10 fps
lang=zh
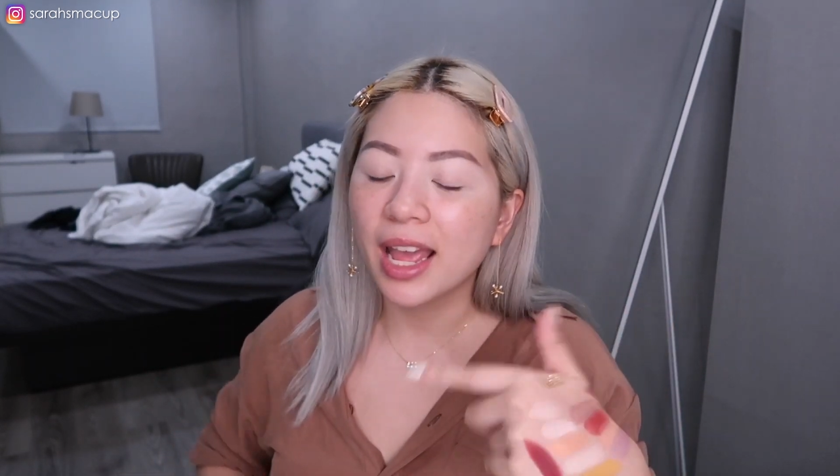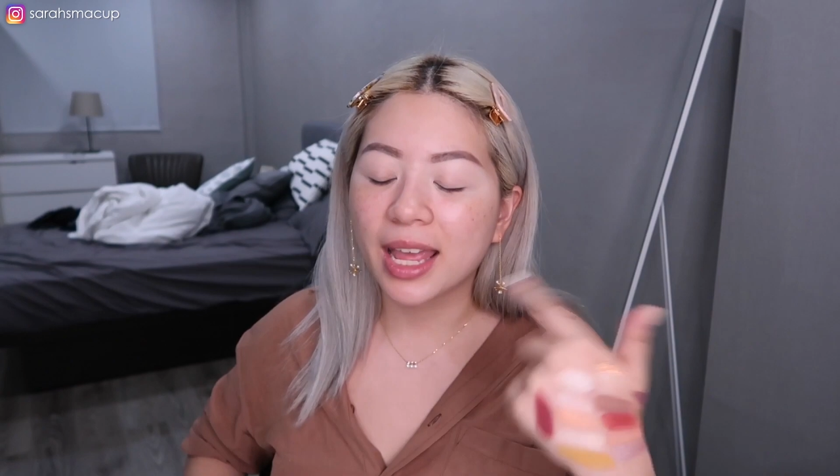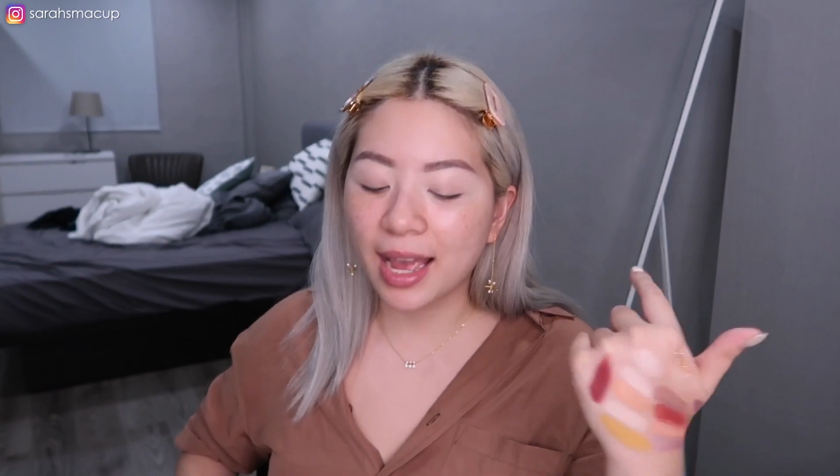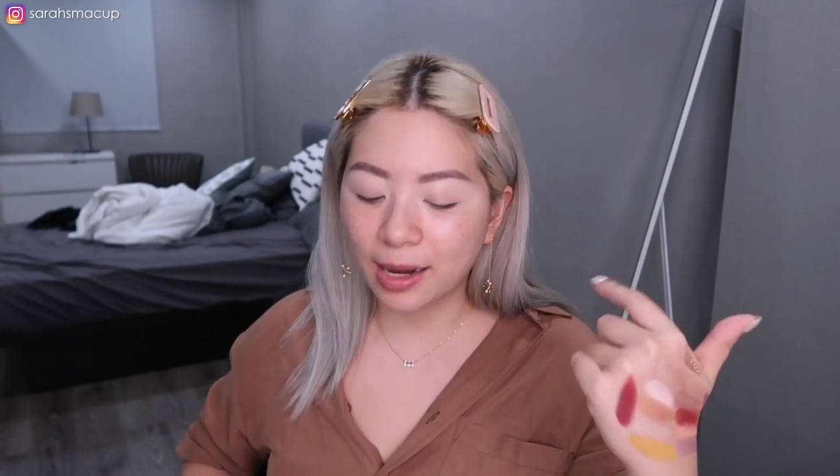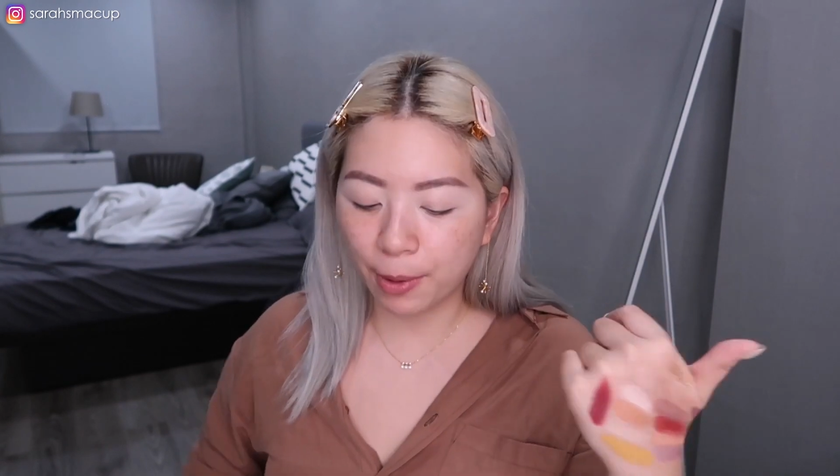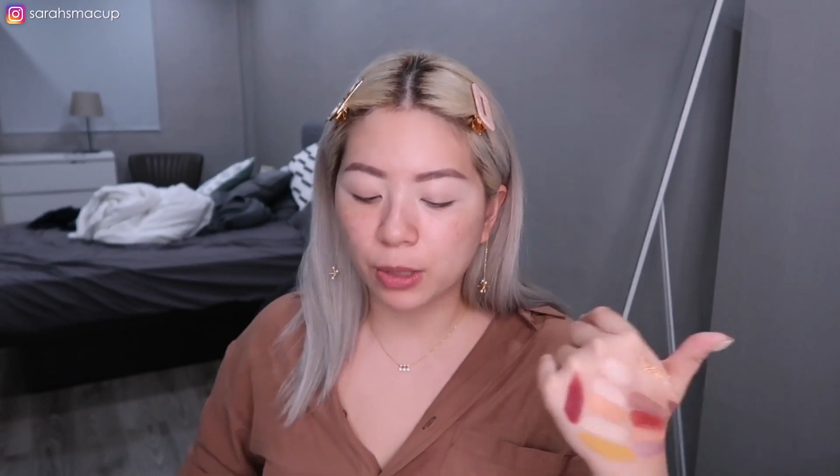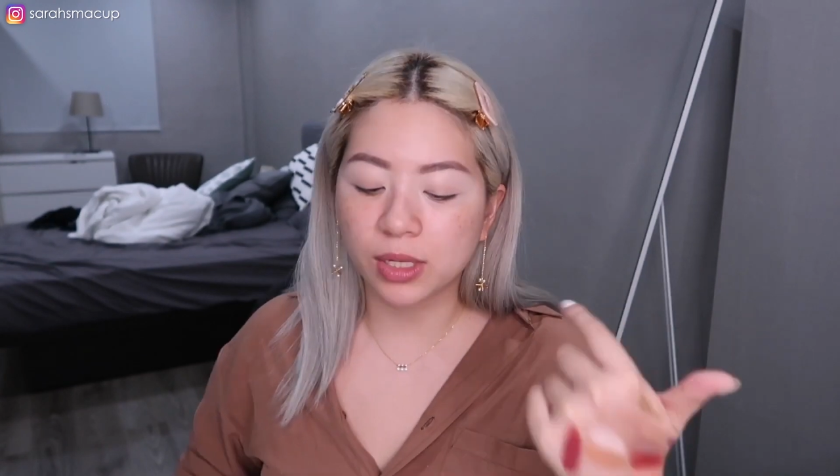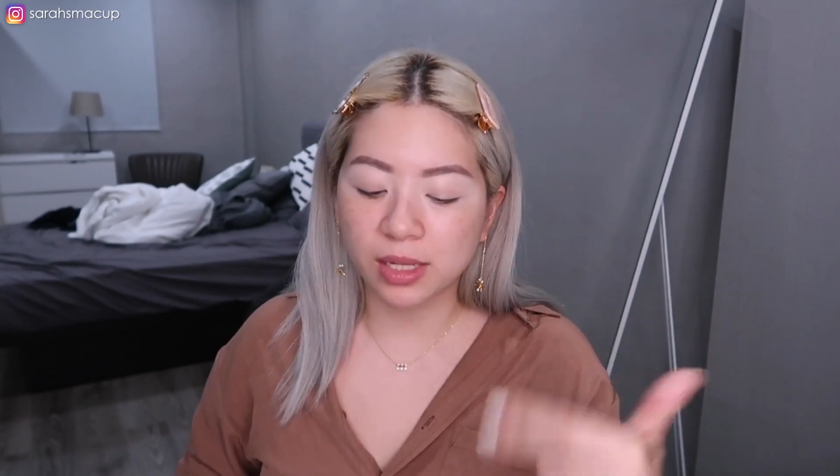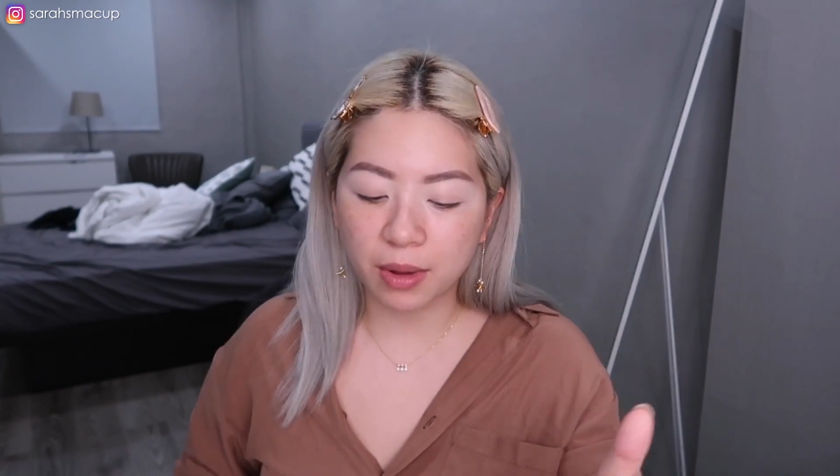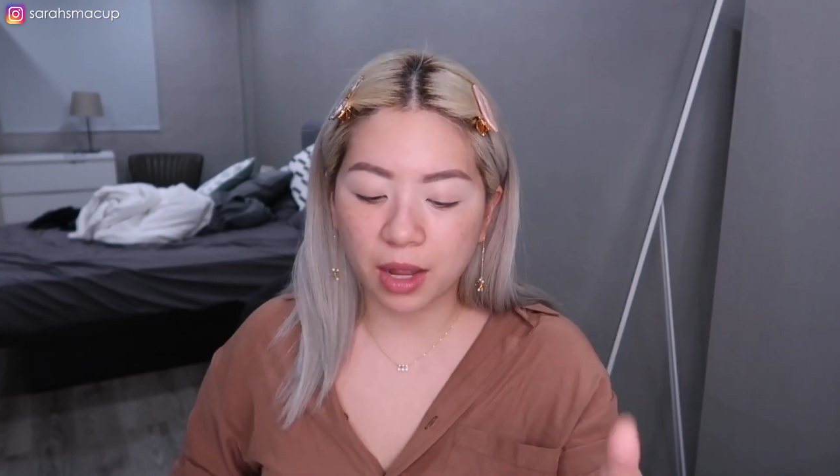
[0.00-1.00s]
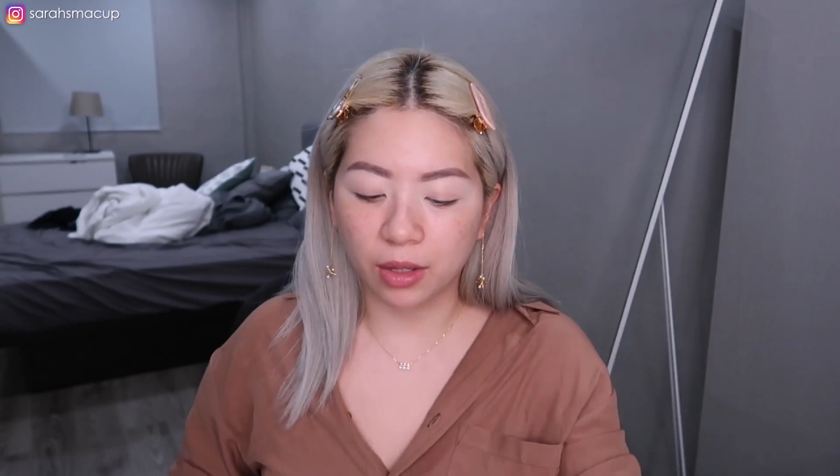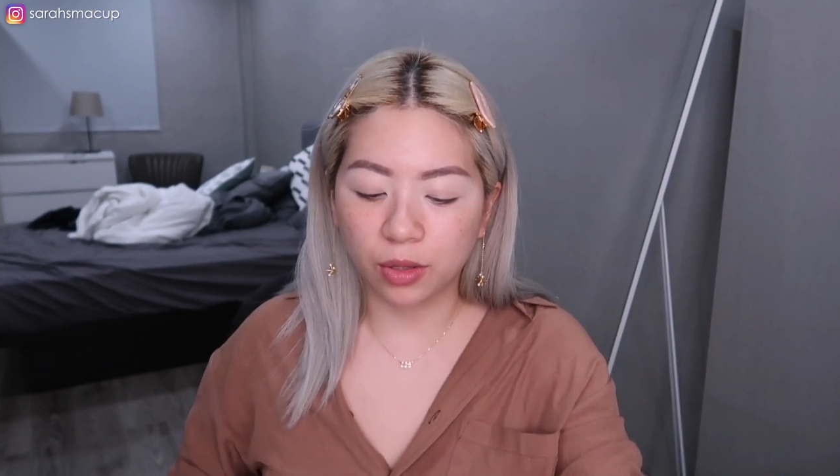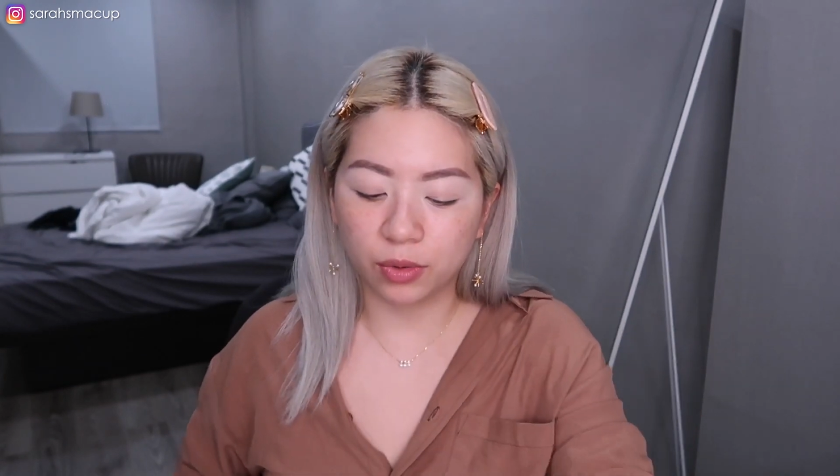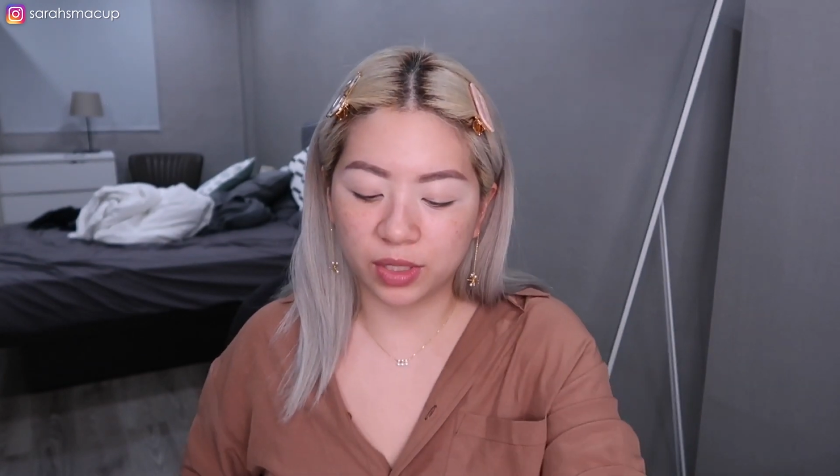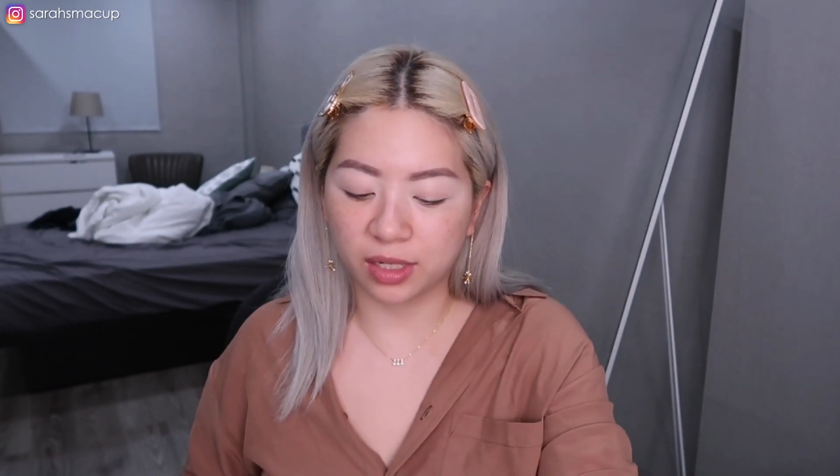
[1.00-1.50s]
因为它的包装上面好像
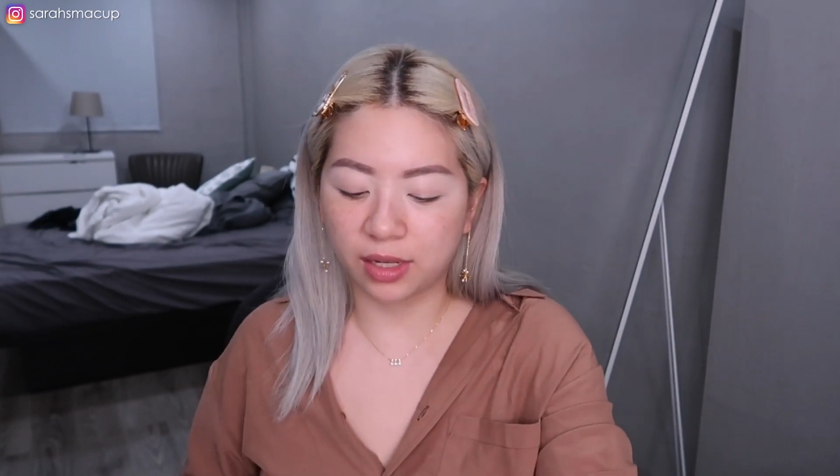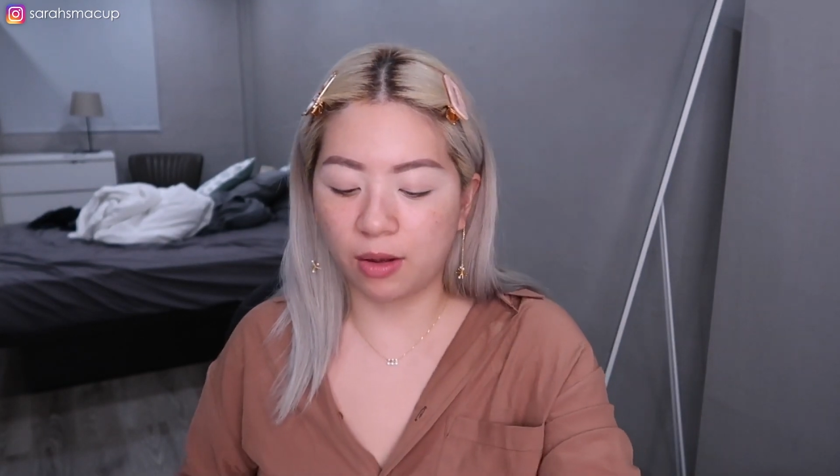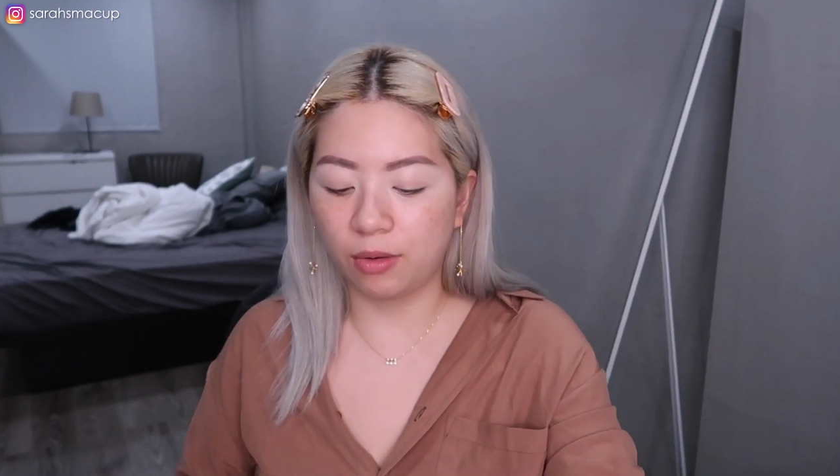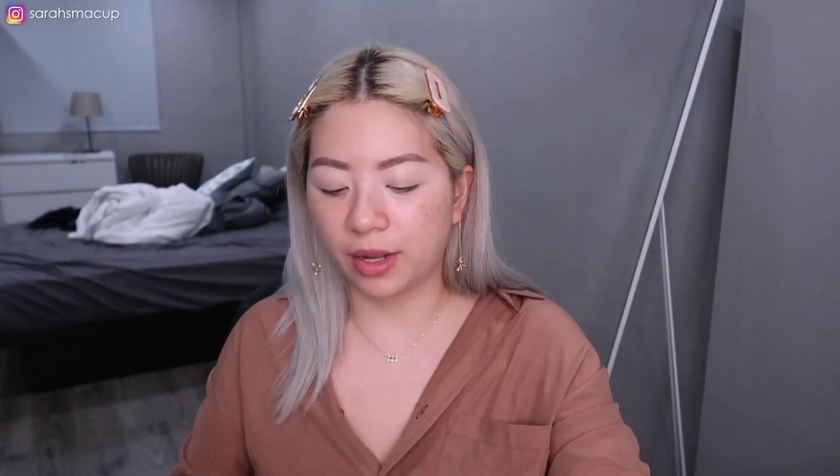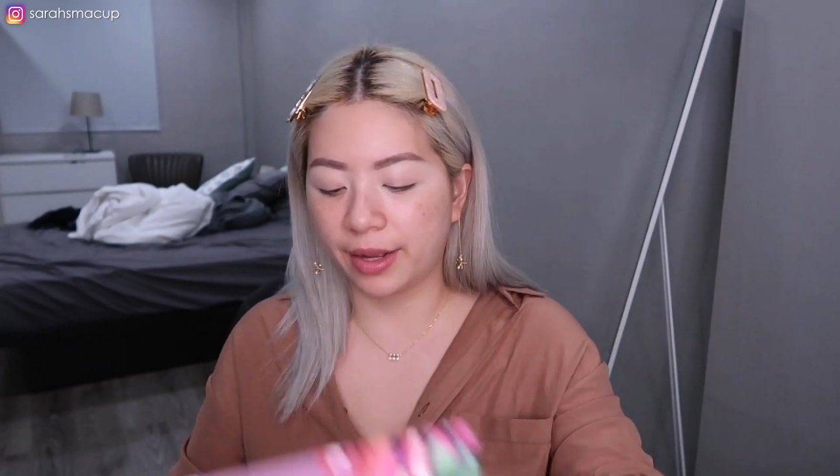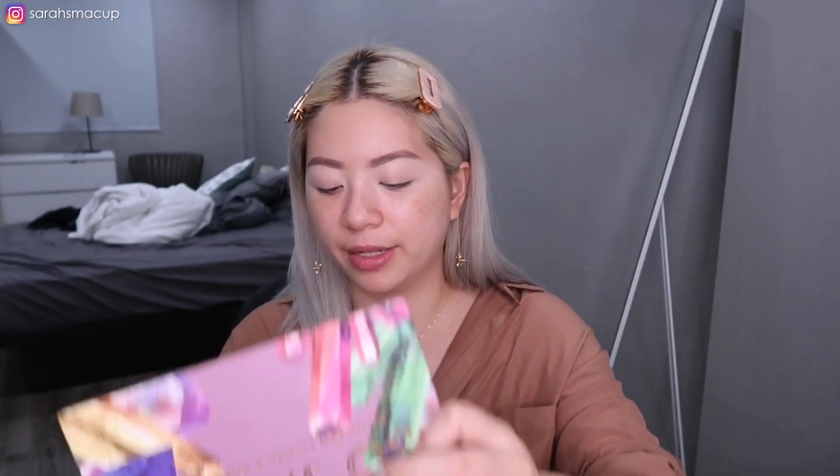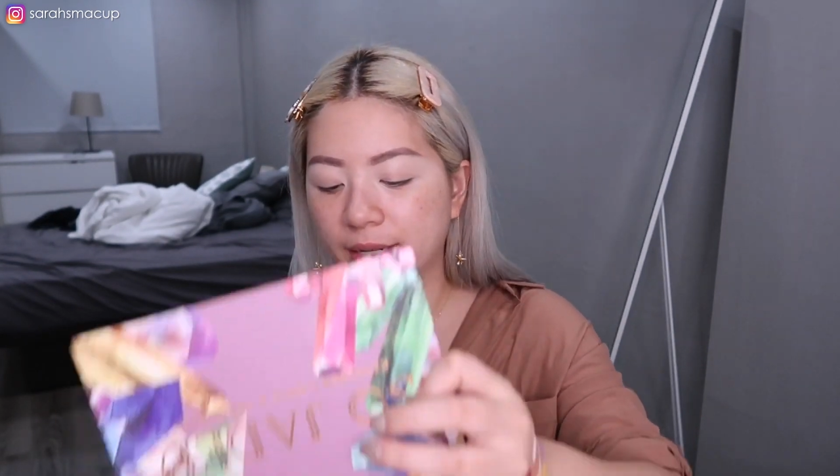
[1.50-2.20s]
都有警告。我来看一